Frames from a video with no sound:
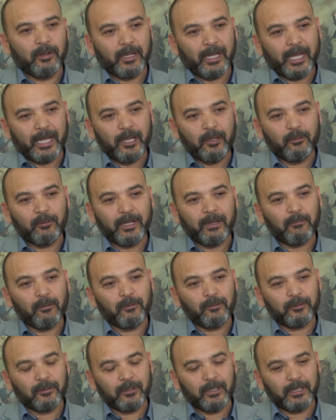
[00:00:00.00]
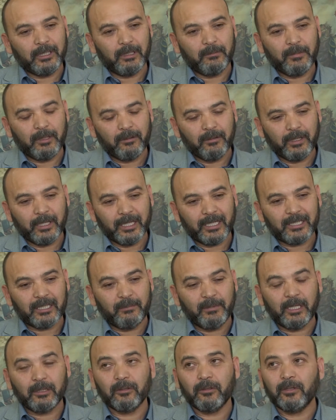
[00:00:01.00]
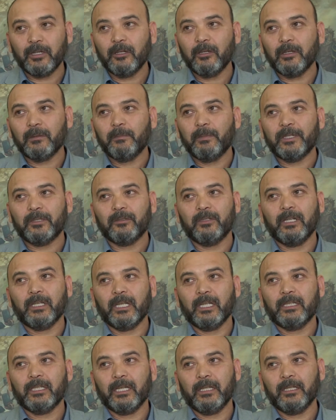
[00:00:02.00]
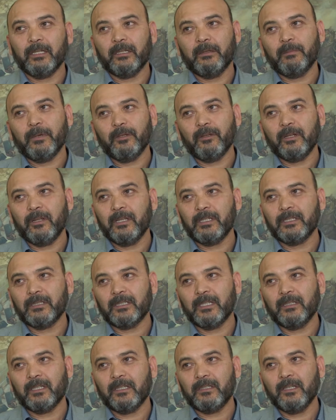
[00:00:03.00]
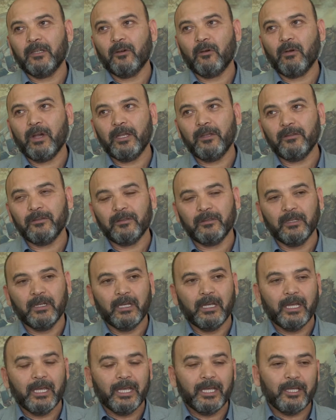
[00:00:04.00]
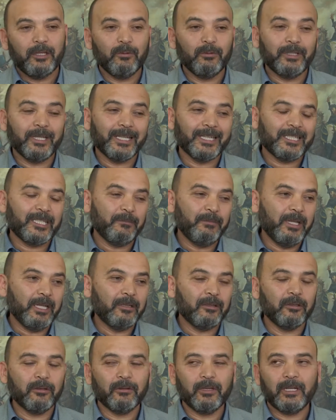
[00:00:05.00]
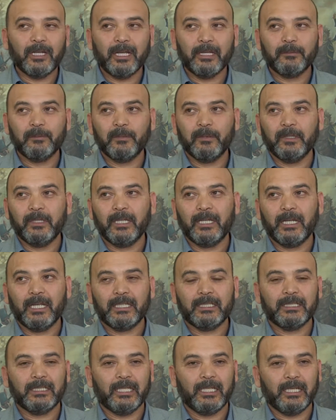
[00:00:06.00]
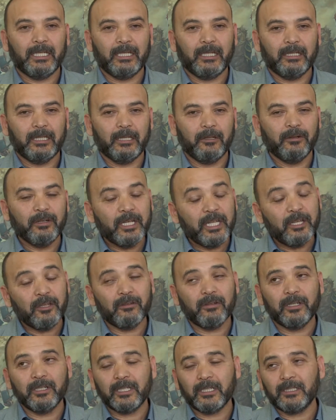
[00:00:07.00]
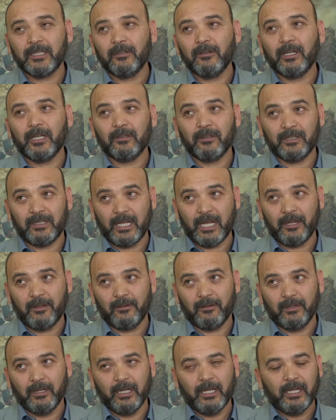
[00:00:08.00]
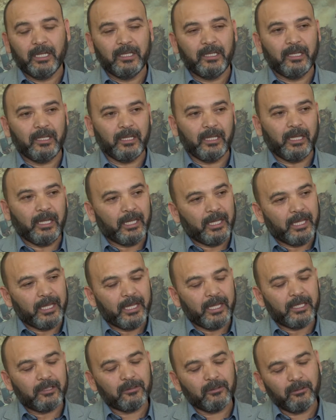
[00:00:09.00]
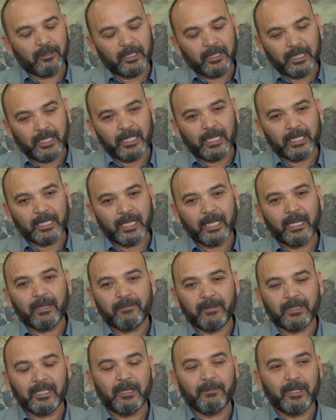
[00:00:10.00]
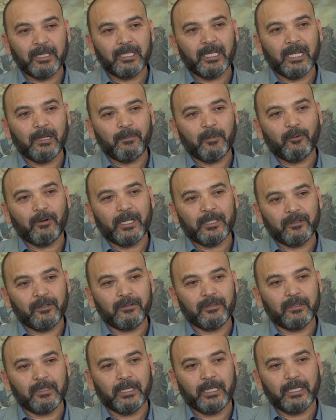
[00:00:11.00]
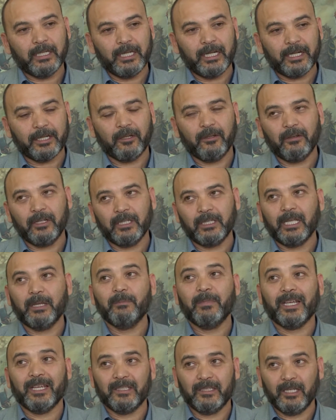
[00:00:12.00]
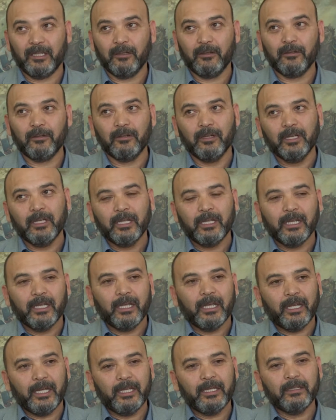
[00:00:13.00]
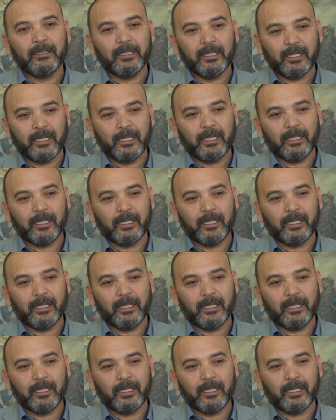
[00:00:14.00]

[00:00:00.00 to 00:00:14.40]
ha ido una evolución en términos de crecimiento de las personas que están mayores de 65 años y un decrecimiento de, las, de, las, eh, de los niños entre 0 y 14 años. Y, eso nos indica que efectivamente la población de la región está envejeciendo en,